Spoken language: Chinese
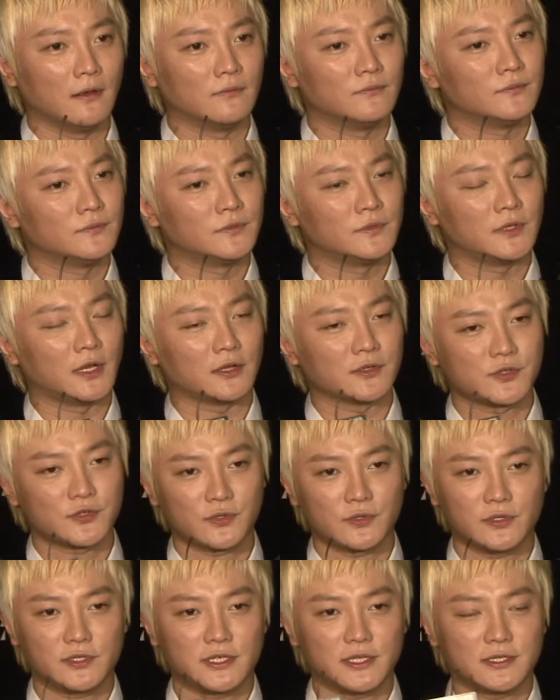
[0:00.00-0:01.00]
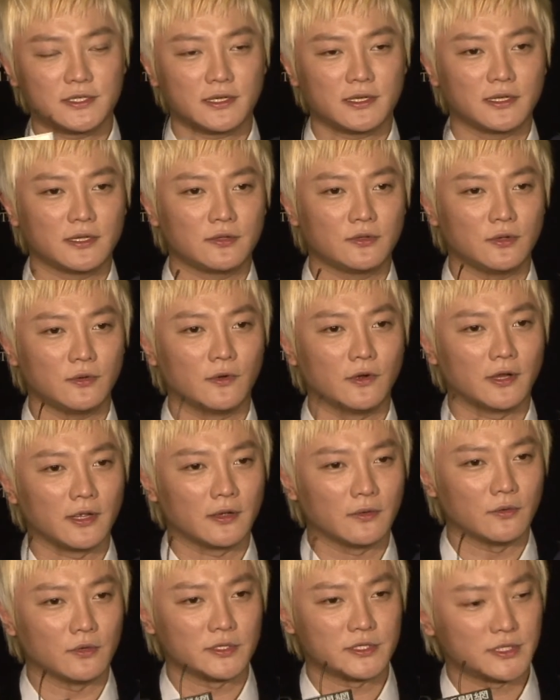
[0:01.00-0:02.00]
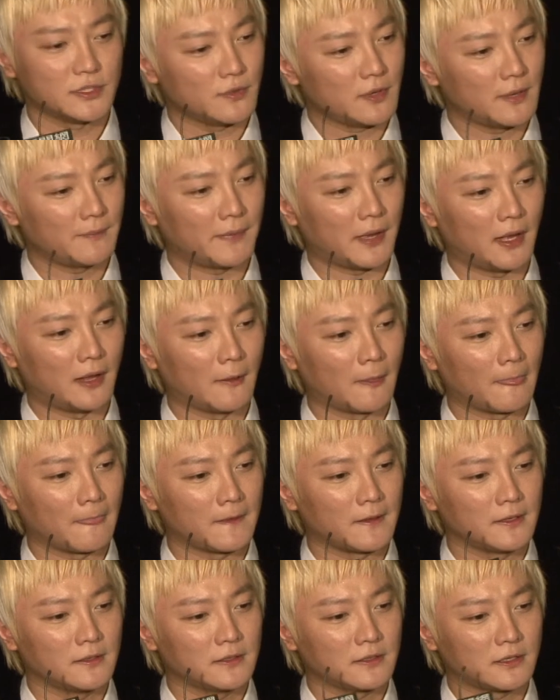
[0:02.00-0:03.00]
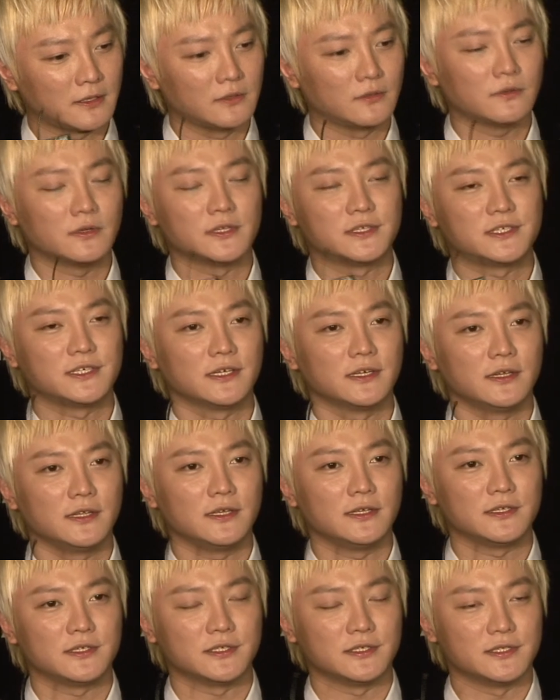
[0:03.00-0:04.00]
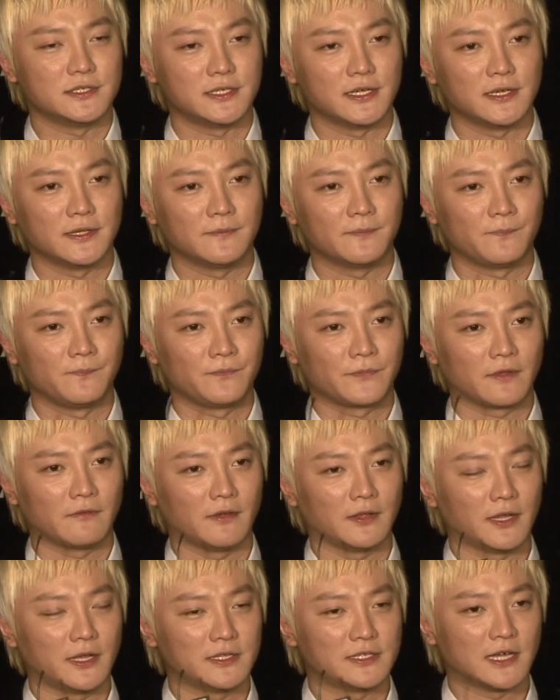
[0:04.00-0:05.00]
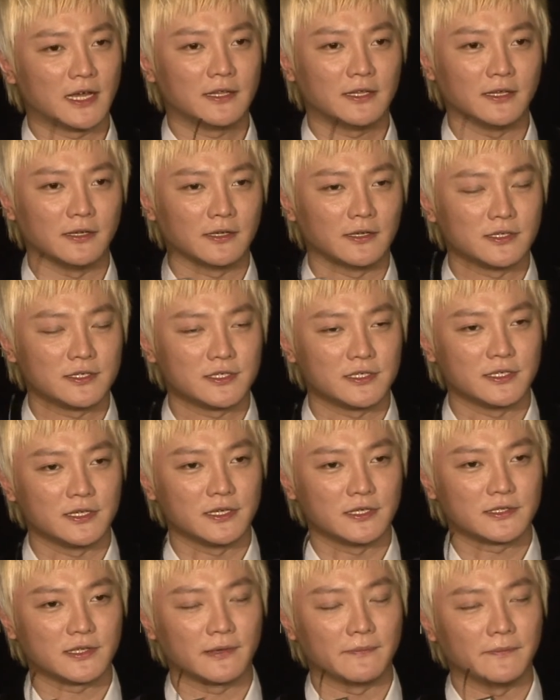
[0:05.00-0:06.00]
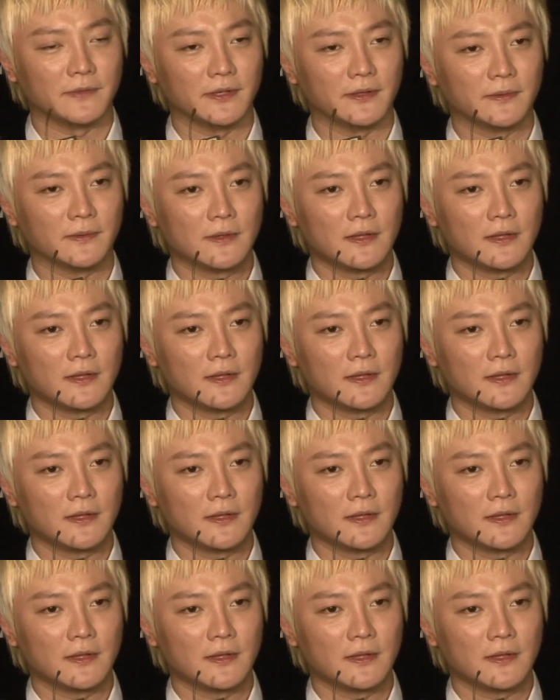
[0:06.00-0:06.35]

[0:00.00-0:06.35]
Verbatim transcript: 嗯，老实说，现在对我而言，我希望把更多的精力、时间放在家庭跟事业上面，